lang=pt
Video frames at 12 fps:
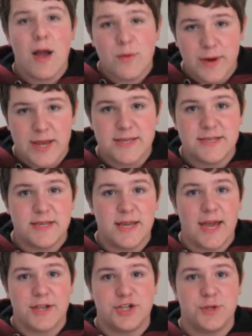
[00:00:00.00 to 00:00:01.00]
Grace
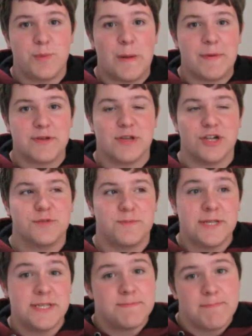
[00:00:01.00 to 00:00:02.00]
é tipo a personagem
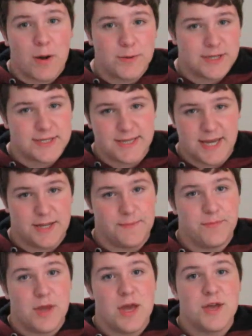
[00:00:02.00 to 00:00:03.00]
principal da série,
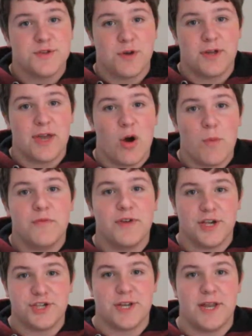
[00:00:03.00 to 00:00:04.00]
só que é óbvio
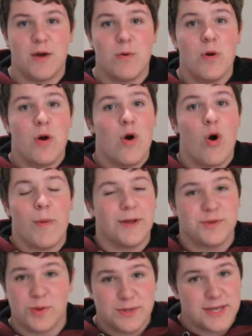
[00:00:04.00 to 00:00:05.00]
que a Chanel rouba
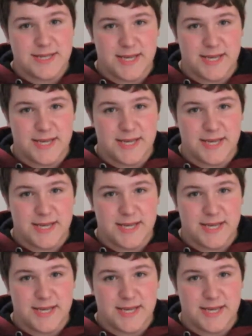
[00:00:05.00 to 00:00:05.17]
toda a